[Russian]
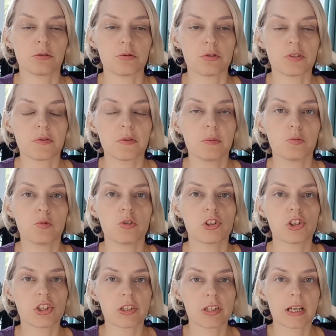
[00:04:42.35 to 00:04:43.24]
То есть вы
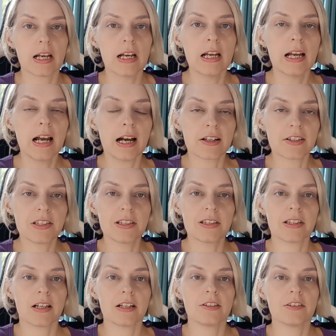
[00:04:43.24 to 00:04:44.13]
можете
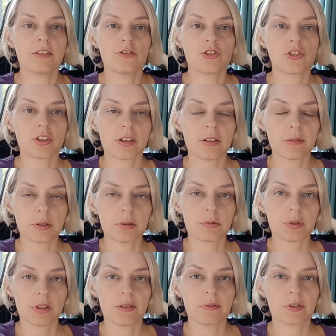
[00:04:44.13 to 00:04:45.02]
один на один
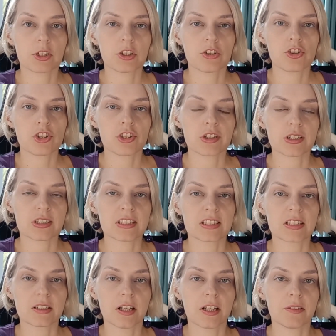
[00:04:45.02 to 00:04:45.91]
человеку, да, вытащить
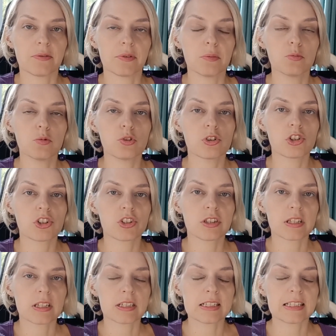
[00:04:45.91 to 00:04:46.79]
расклад, вы
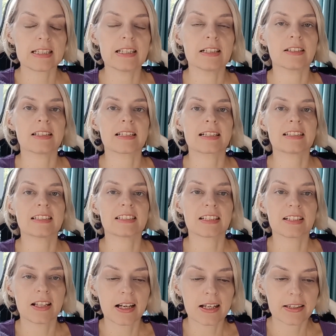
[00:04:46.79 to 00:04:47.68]
можете сделать
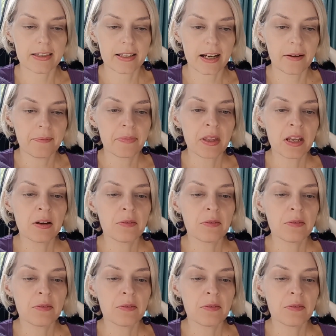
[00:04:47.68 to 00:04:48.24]
расклад, да,